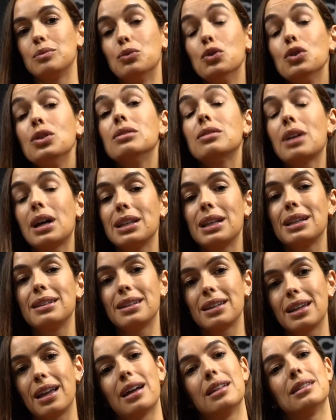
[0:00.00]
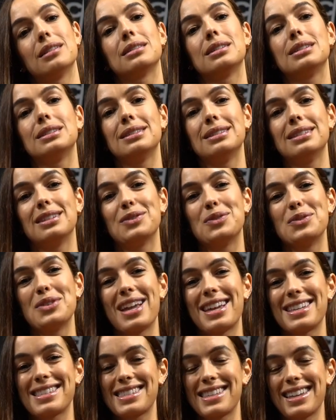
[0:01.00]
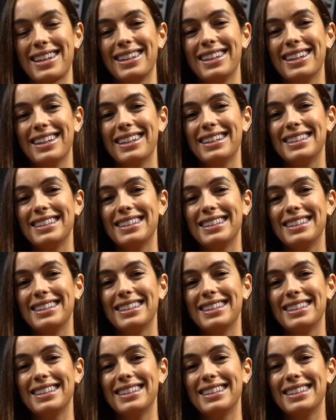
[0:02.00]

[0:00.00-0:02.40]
muito além daquela que conhecem